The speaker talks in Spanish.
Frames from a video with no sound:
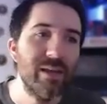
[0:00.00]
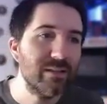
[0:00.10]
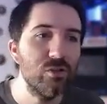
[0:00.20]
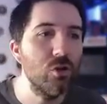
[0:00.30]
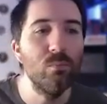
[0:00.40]

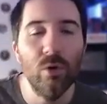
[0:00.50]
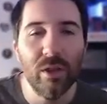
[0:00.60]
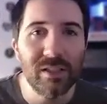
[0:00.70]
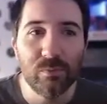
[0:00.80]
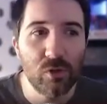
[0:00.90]
Y ha sido
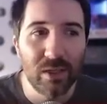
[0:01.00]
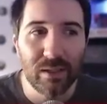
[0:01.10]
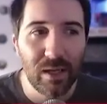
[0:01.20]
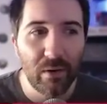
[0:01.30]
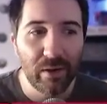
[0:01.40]
muy
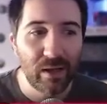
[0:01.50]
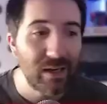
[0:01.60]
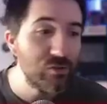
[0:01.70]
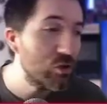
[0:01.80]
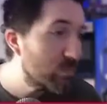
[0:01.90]
decepcionante, la verdad.
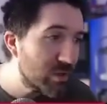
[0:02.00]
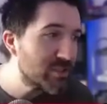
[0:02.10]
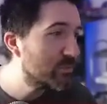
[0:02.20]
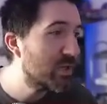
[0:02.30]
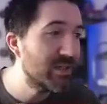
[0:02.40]
Ha sido muy
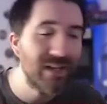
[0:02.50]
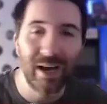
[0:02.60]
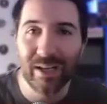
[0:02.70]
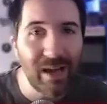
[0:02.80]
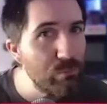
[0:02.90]
decepcionante.
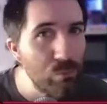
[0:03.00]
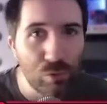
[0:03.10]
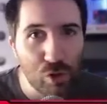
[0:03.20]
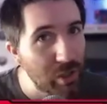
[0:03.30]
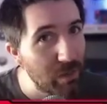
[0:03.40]
Hay,
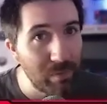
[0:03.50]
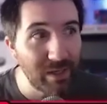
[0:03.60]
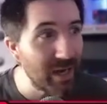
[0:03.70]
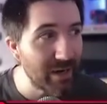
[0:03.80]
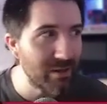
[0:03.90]
mucho que
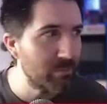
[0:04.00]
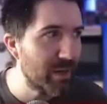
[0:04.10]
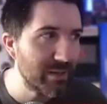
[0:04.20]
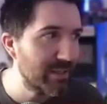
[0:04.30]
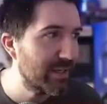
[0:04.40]
explicar de
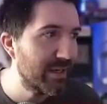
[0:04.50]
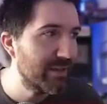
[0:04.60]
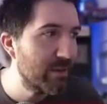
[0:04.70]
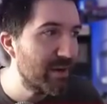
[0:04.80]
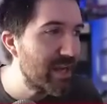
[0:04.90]

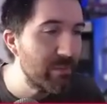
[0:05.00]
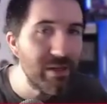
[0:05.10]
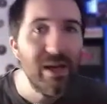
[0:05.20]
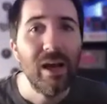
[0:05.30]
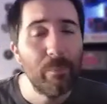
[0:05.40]
parte de
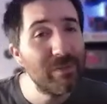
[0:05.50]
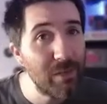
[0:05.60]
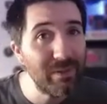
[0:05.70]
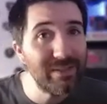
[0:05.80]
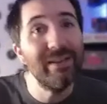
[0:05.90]
Miami,
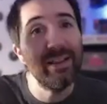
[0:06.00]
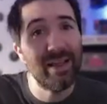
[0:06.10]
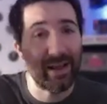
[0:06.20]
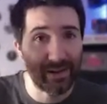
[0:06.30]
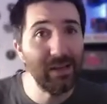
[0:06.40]
especialmente
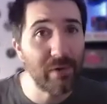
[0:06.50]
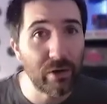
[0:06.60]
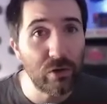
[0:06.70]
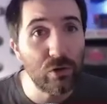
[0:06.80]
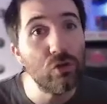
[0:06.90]
desde arriba, ¿no?